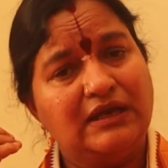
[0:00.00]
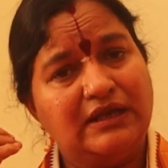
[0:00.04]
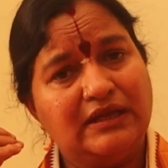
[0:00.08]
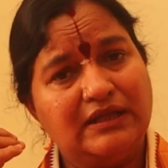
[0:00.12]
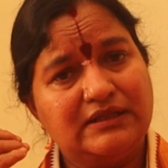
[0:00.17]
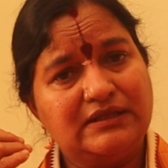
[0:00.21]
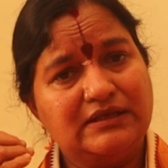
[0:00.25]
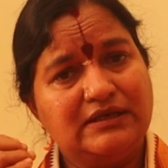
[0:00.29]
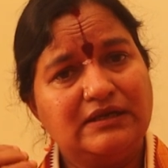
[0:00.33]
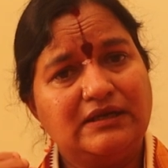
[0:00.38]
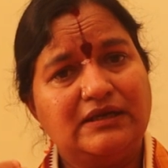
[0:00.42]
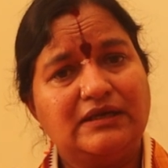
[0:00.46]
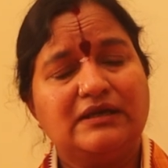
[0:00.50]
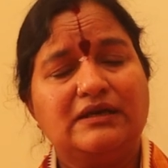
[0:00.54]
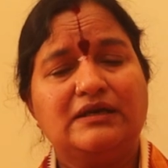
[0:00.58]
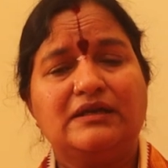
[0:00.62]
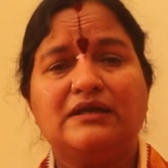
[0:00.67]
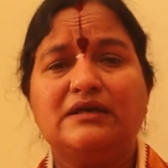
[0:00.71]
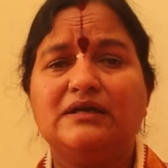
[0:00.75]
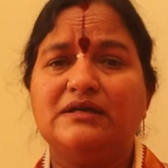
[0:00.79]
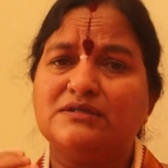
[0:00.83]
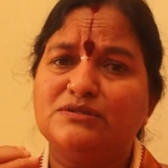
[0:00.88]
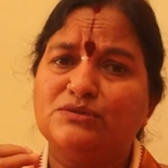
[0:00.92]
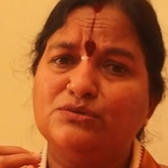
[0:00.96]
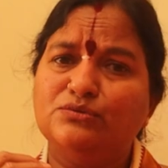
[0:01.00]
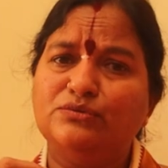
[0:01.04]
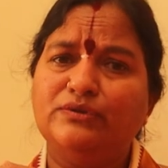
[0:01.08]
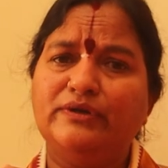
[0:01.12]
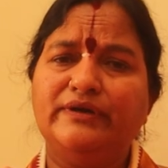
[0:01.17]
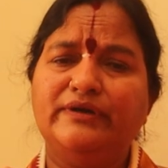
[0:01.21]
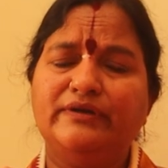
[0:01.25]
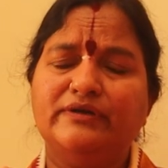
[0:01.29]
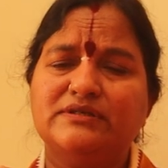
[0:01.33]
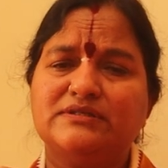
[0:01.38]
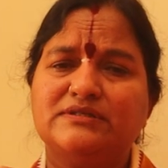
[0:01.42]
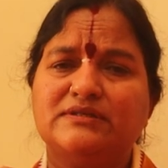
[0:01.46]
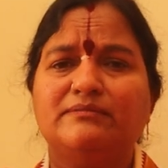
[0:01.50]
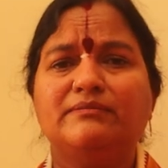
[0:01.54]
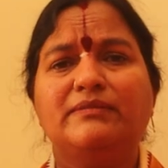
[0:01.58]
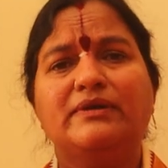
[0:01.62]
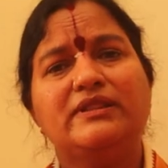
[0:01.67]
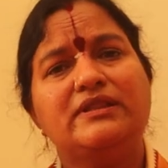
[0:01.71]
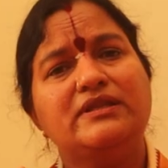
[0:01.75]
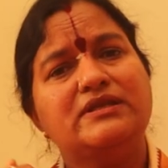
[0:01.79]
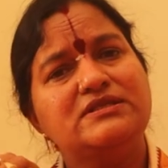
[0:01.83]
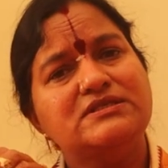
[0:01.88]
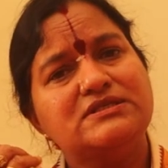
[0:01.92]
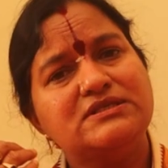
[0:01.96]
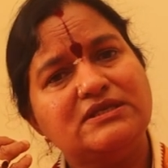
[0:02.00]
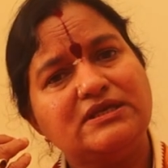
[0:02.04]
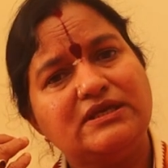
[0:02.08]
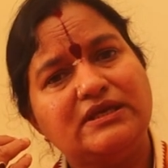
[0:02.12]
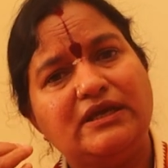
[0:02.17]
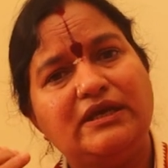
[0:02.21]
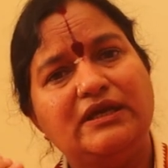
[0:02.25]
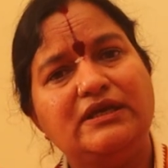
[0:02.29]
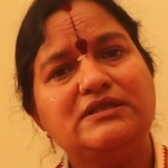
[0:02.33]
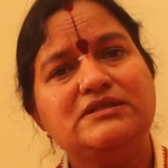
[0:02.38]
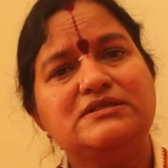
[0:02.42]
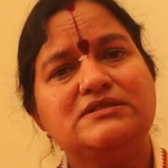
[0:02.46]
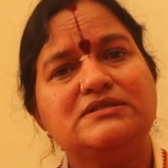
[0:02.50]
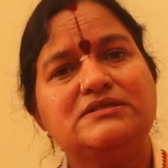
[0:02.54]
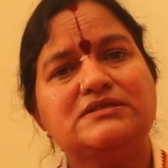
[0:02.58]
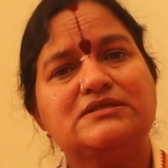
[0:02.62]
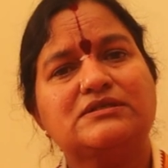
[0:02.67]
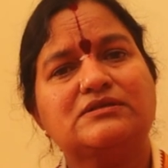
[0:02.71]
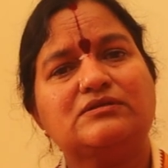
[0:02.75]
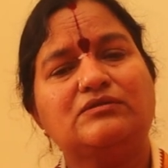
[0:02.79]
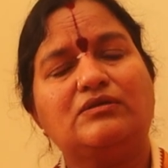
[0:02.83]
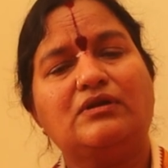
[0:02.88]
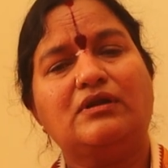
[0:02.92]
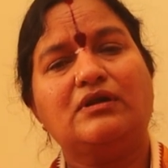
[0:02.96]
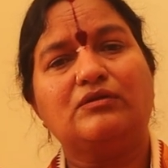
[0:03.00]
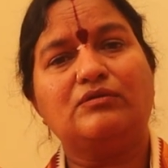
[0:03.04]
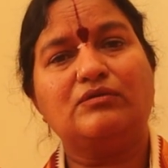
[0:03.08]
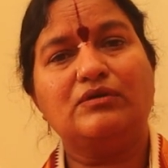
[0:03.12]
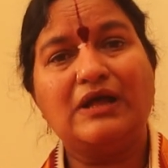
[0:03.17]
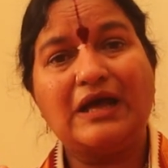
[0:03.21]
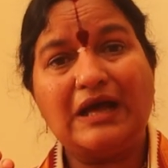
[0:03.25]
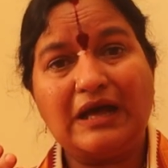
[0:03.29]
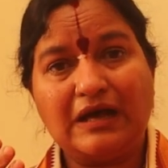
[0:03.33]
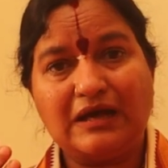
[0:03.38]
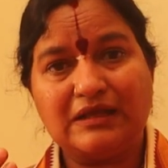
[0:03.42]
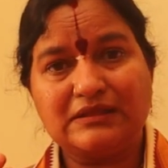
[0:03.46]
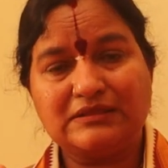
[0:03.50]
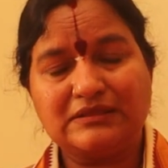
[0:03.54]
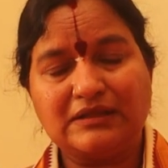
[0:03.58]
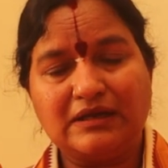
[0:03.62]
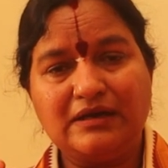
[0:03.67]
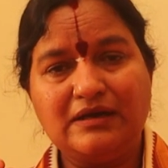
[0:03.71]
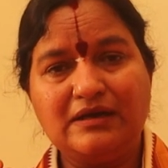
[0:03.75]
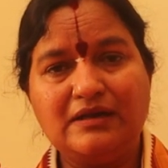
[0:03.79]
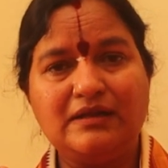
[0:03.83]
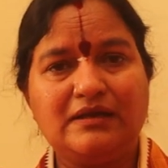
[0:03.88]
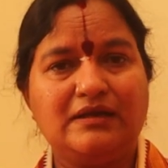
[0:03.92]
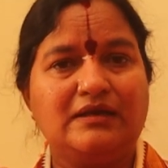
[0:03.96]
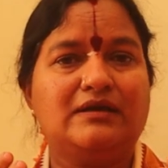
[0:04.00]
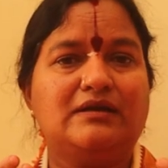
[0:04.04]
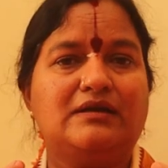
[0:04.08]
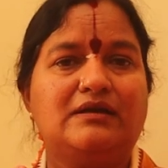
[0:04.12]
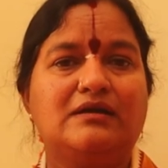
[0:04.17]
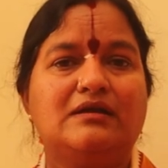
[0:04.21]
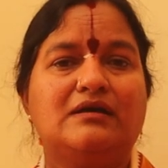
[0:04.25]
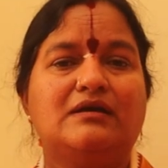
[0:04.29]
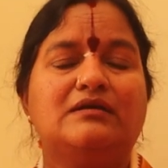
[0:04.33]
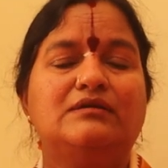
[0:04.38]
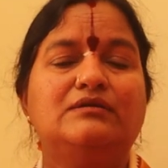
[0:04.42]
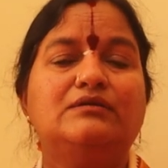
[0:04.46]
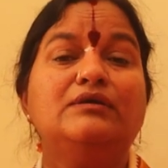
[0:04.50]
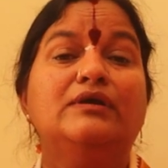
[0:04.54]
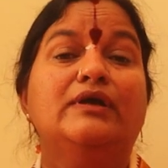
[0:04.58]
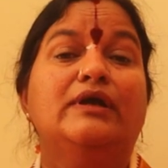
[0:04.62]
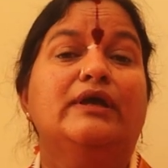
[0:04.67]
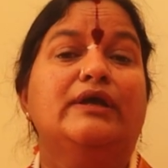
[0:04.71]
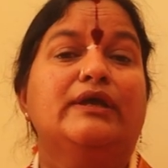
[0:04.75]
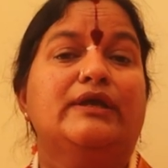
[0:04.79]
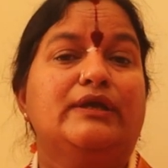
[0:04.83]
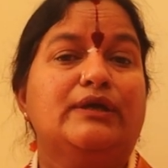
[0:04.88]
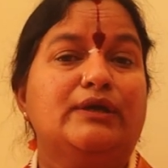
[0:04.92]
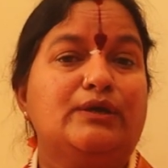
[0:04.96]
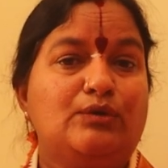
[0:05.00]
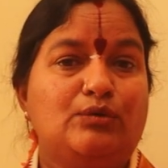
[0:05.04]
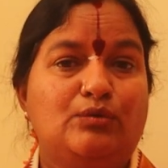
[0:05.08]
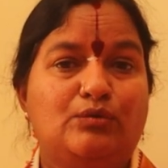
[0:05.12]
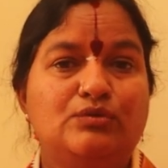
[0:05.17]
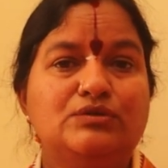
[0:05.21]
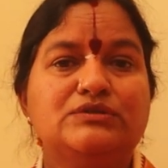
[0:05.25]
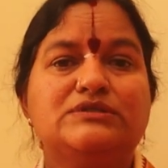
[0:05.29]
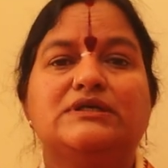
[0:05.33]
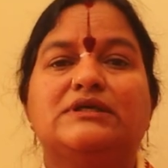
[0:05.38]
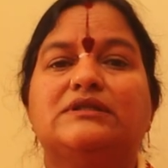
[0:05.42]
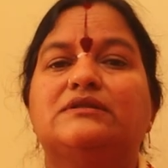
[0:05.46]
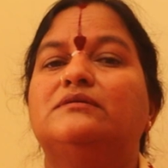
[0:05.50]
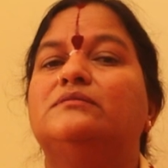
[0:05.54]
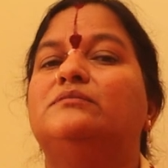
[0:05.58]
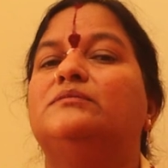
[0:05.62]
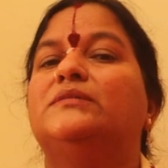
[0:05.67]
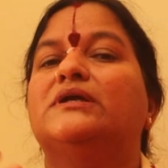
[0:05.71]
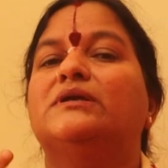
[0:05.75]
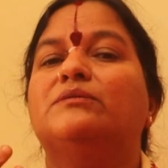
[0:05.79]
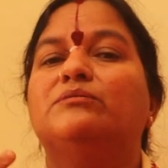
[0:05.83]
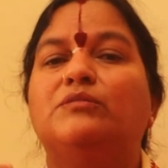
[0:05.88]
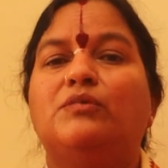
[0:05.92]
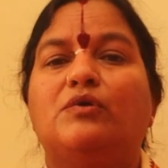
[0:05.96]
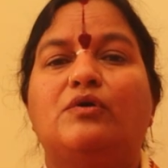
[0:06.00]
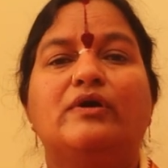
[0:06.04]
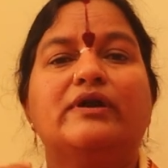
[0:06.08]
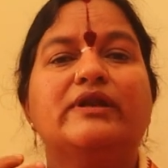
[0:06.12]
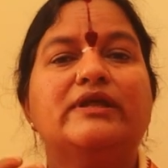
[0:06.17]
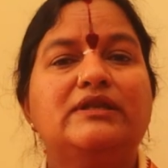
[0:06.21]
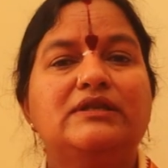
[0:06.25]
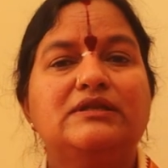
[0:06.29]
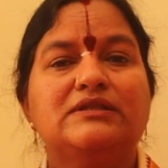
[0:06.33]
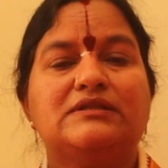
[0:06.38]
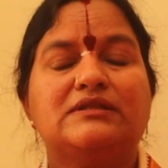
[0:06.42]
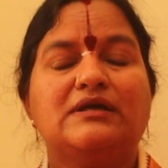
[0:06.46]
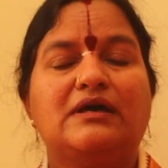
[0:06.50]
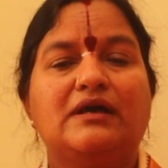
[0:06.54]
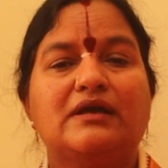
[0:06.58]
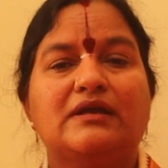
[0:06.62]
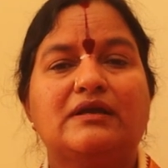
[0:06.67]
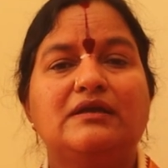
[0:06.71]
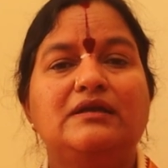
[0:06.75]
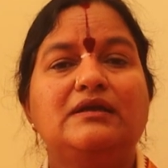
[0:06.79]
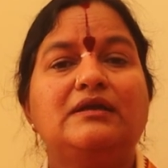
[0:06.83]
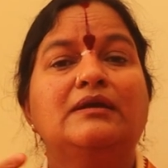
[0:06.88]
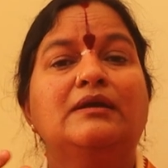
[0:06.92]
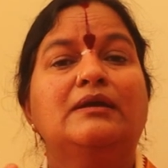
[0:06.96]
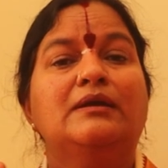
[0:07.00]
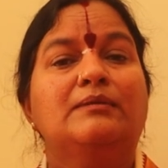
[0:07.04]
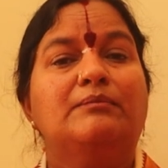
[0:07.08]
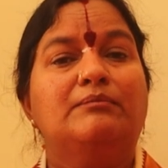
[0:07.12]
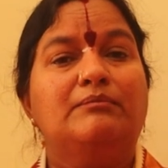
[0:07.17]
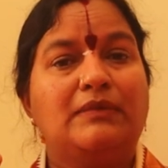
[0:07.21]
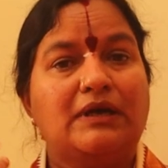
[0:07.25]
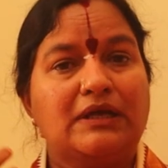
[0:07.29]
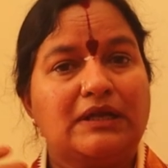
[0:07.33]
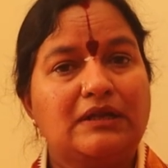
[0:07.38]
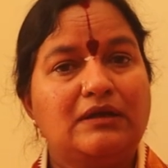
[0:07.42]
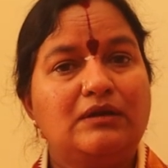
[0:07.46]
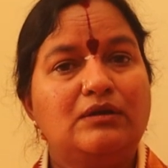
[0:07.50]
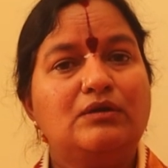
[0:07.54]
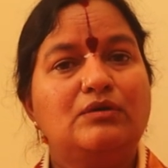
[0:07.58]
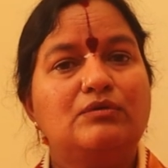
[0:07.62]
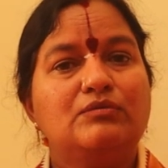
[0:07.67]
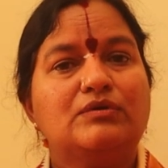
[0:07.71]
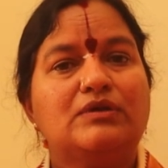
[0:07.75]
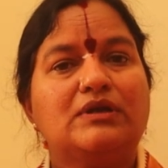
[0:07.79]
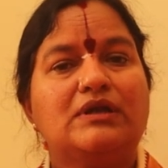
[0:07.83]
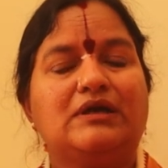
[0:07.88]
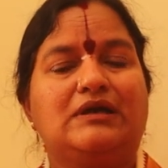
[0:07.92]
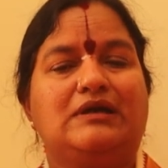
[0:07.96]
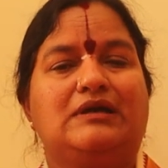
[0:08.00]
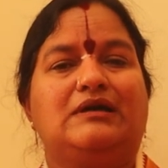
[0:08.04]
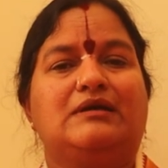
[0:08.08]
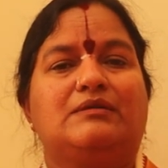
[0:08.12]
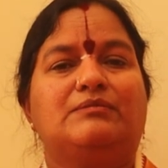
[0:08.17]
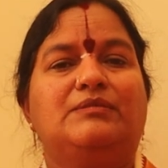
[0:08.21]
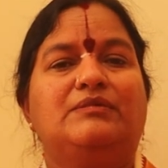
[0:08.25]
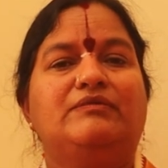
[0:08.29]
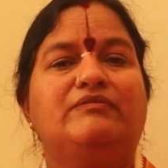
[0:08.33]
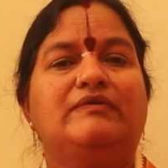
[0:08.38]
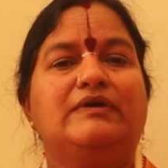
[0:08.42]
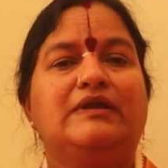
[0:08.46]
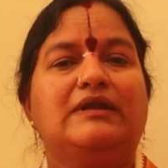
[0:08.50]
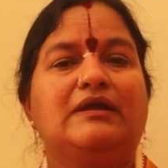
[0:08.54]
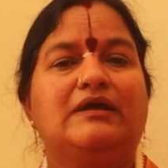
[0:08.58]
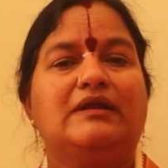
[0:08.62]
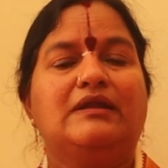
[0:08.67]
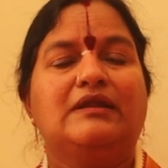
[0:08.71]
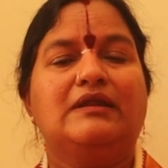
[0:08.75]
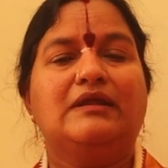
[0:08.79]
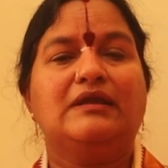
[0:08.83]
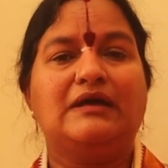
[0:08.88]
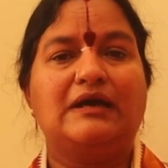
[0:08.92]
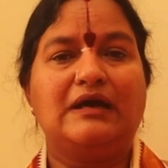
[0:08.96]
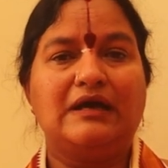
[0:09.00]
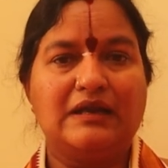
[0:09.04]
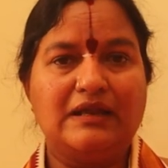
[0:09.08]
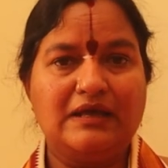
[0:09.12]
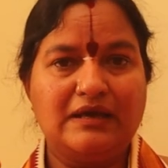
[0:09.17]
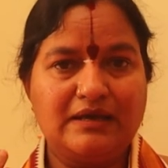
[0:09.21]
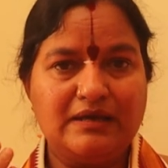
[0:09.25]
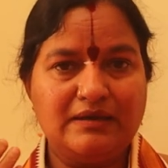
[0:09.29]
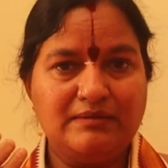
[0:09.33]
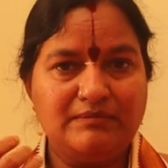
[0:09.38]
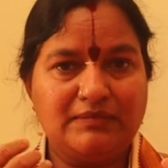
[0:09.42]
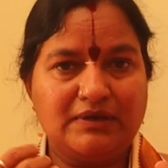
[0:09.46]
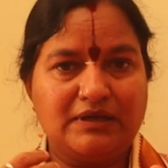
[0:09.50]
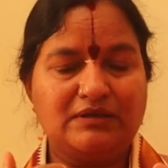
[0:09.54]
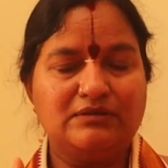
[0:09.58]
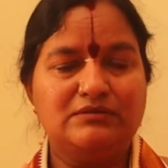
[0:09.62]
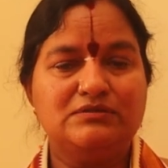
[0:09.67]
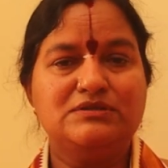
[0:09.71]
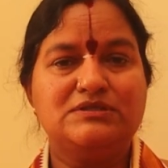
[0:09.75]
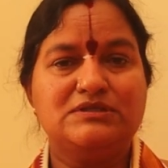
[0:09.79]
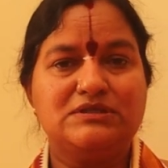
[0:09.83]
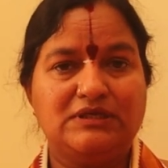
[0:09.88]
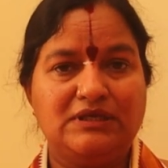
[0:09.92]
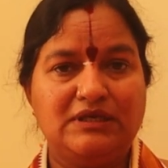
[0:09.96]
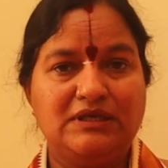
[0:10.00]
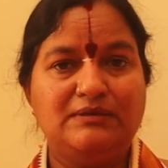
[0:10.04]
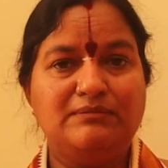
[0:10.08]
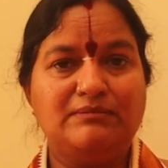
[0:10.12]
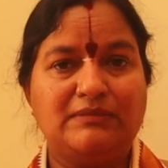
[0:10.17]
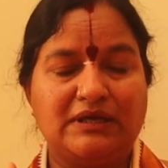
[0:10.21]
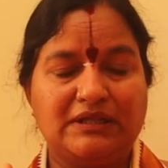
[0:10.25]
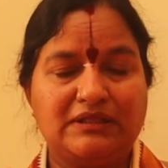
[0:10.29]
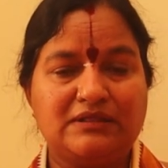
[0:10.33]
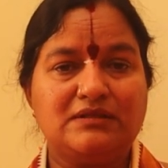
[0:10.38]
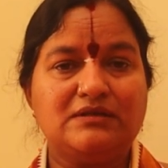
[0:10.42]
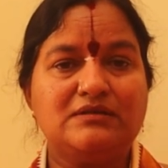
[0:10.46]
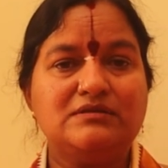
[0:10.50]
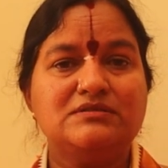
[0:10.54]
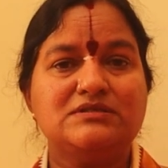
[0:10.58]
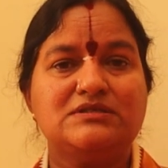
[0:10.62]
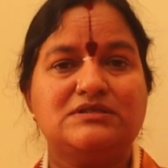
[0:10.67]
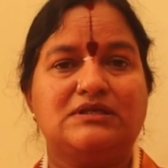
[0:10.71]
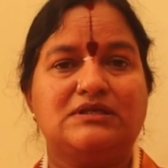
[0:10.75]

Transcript: లేదంటే కనుక సూర్యుడికి సంబంధించి ఏం చేసుకున్నా కూడా ఆ తండ్రి కిరణాలు ఎక్కువ శాతం మన బాడీని తాకి మనలో ఉన్న కర్మఫలాన్ని అలాగే మనం ఈ మంత్రం